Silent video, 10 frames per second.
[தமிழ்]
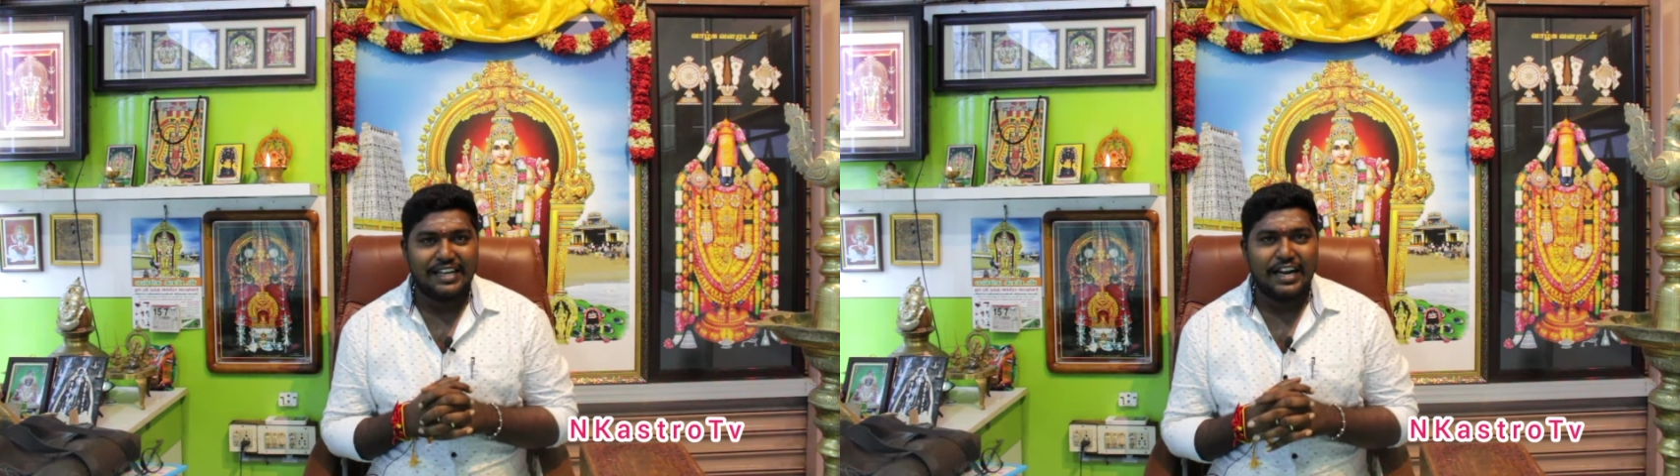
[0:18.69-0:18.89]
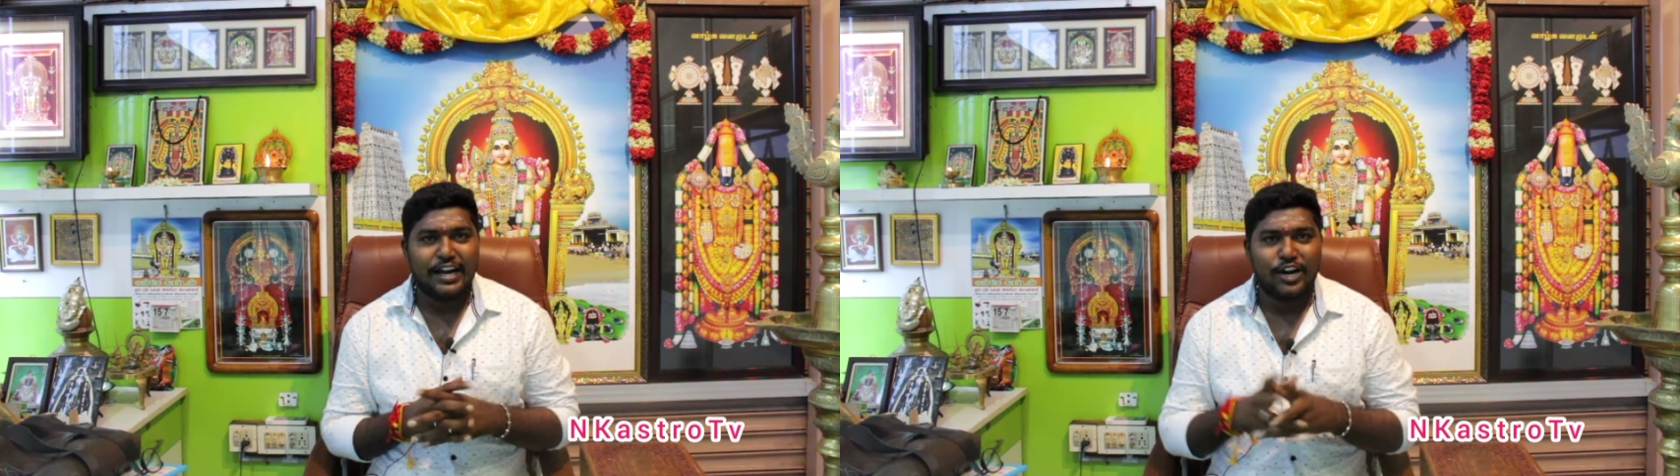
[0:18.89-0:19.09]

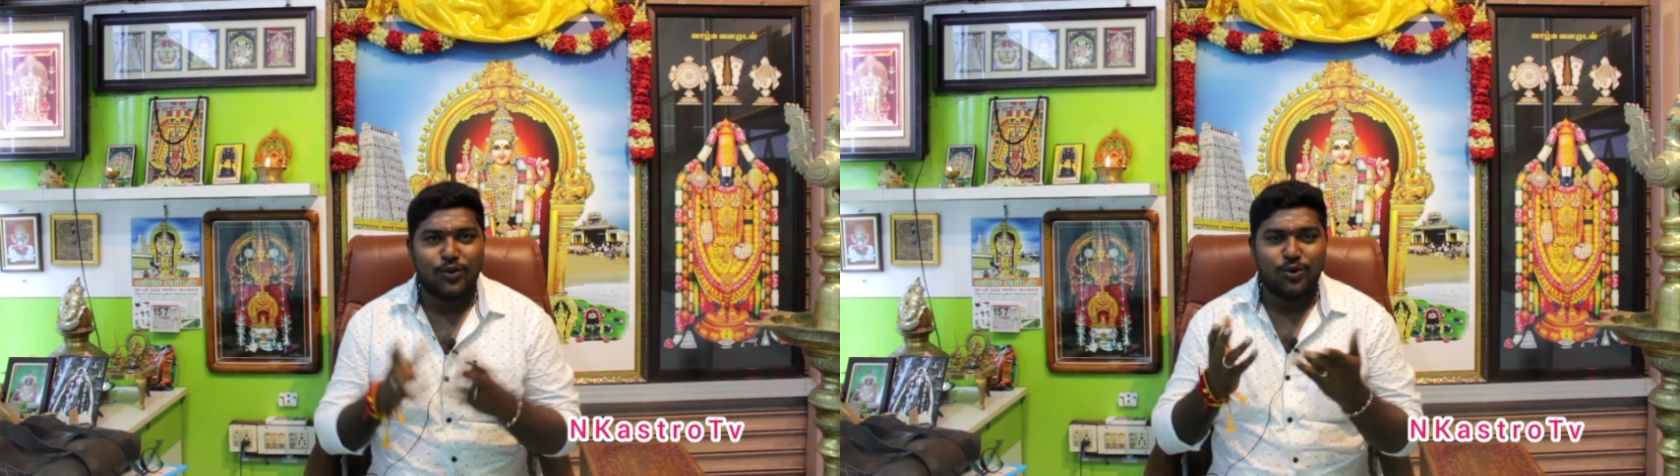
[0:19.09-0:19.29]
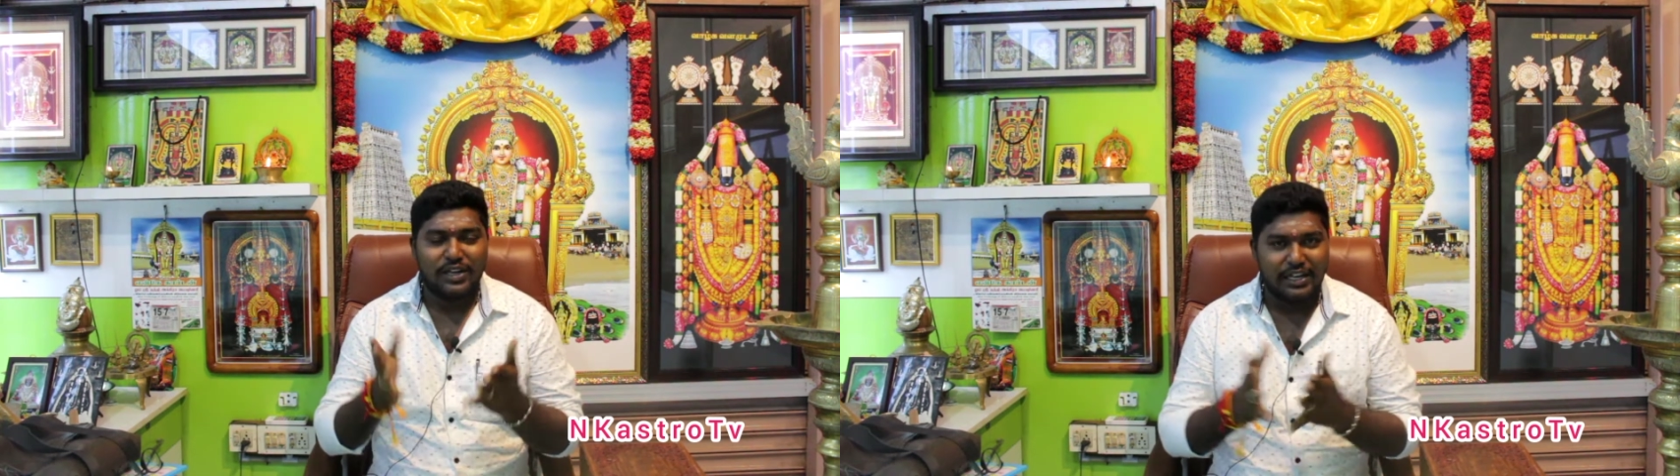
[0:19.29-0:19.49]
என்கின்ற
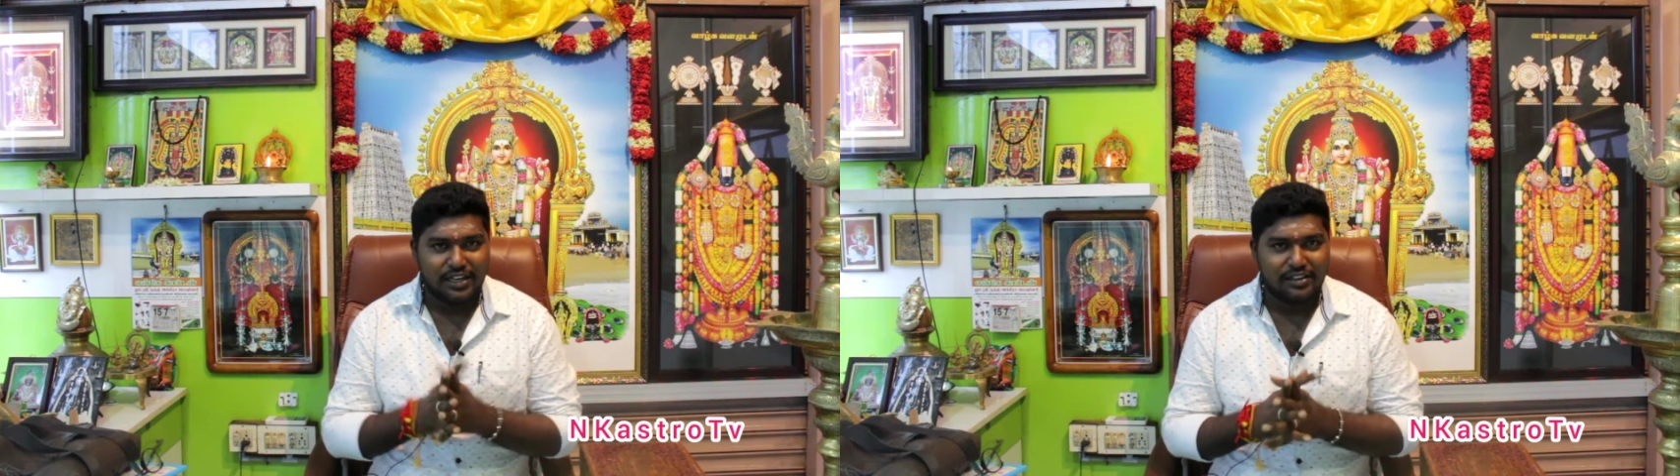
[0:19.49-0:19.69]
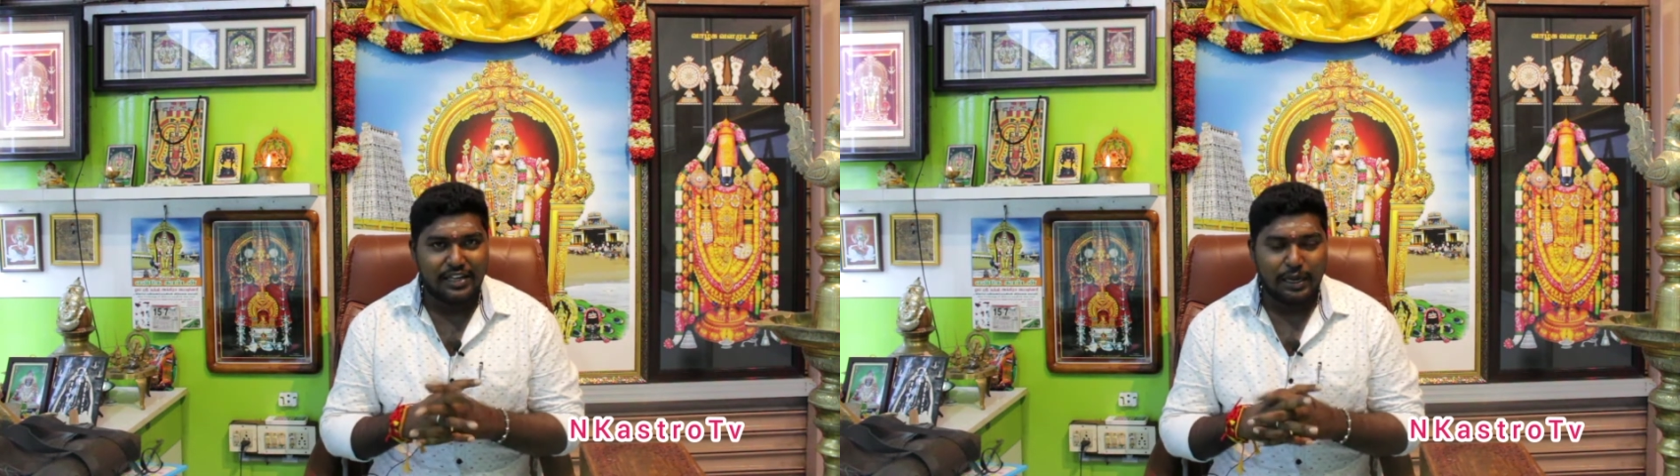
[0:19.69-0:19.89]
ஒரு
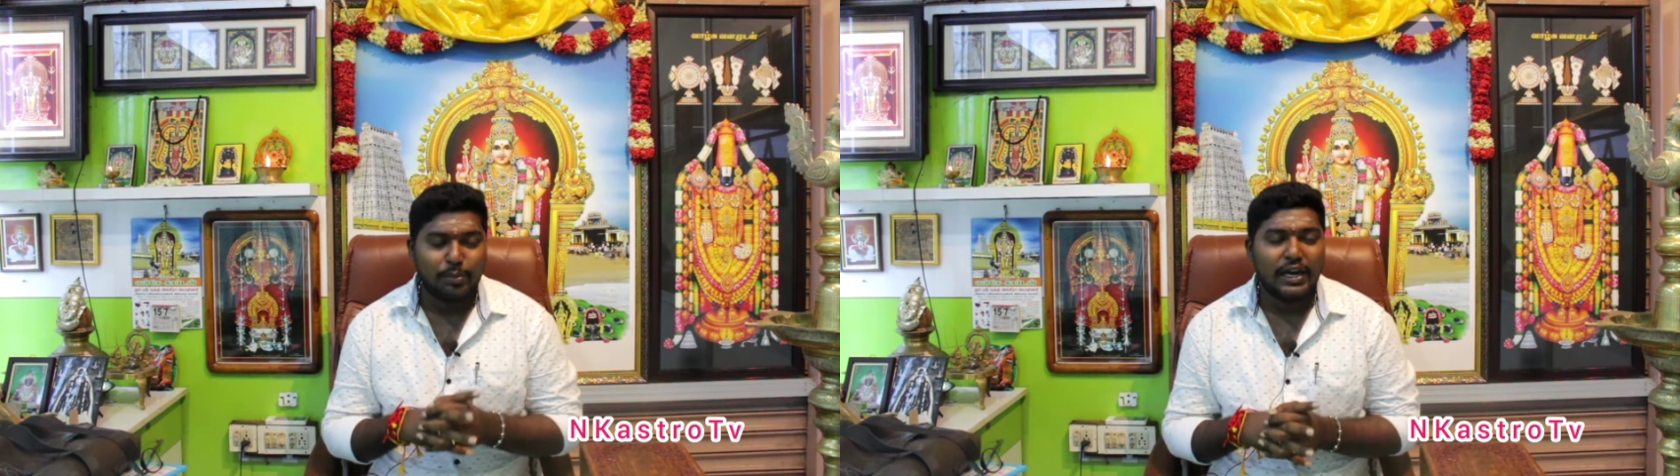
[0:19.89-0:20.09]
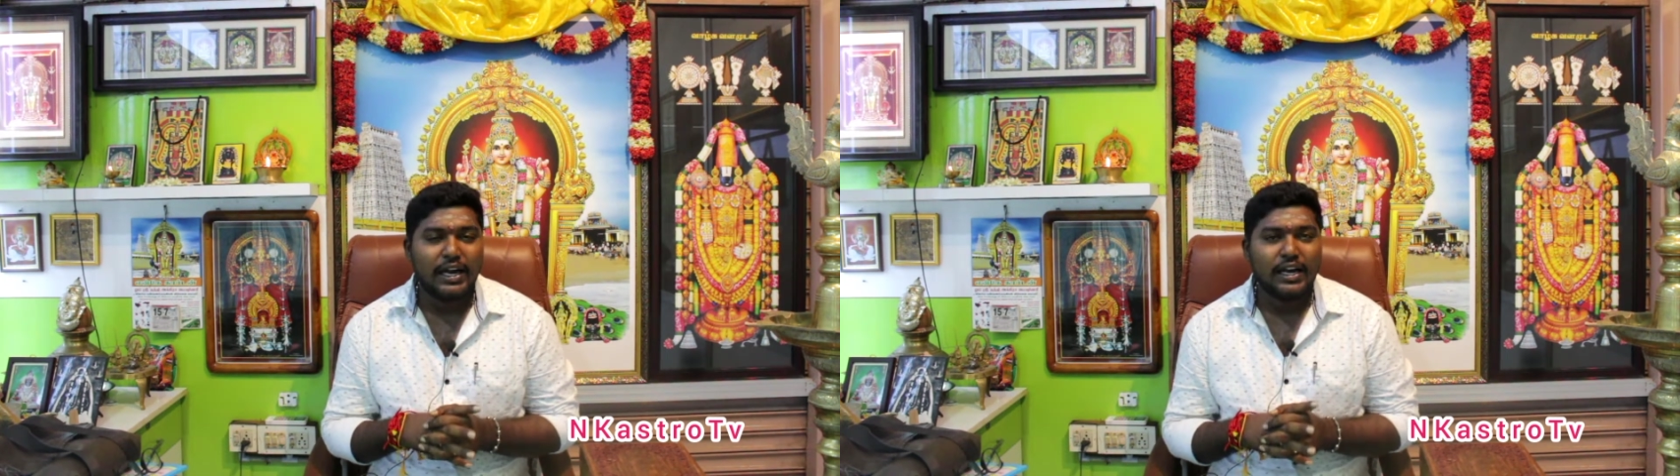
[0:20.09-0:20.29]

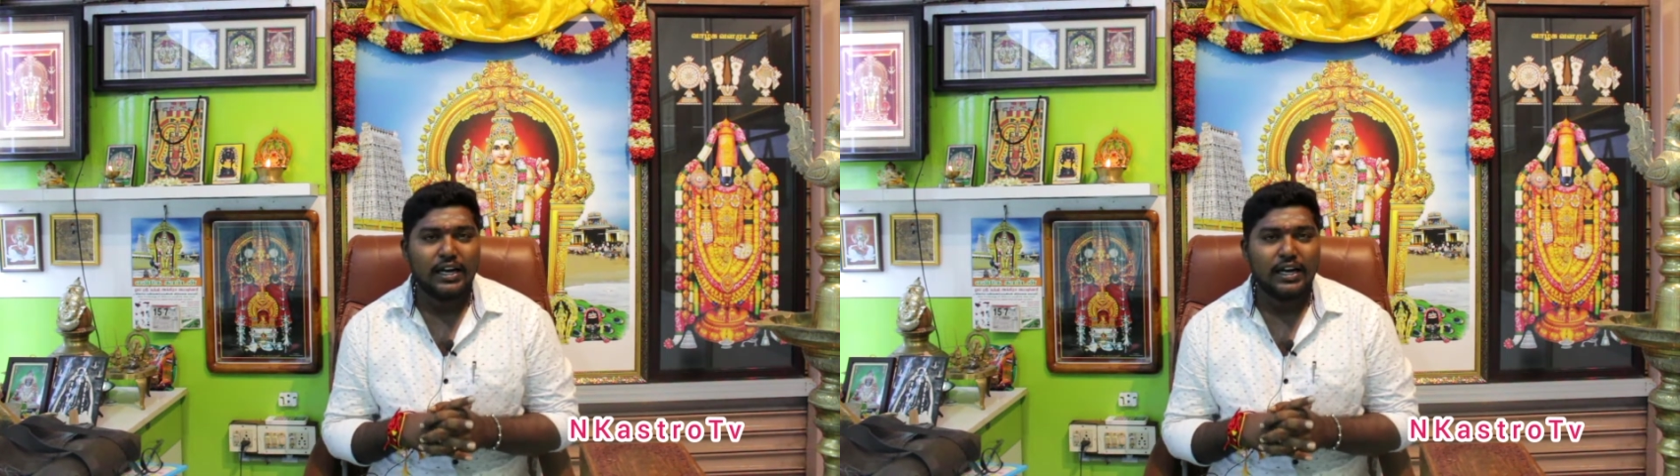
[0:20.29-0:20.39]
தலைப்பில்